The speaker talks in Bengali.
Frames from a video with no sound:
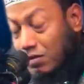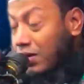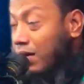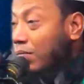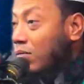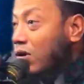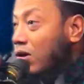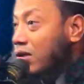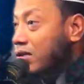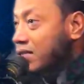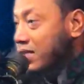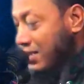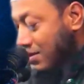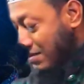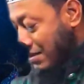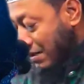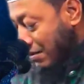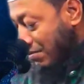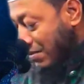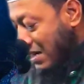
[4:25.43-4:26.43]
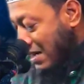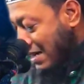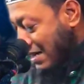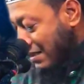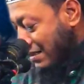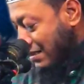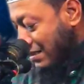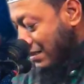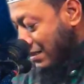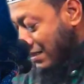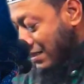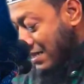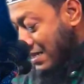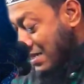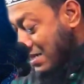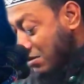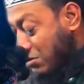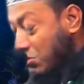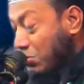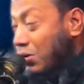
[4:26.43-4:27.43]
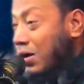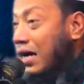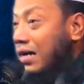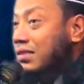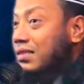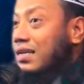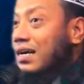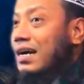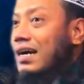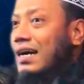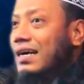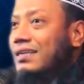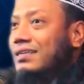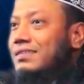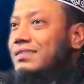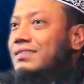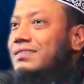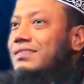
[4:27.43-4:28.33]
উনি বলছিল একবার যে দোকানদার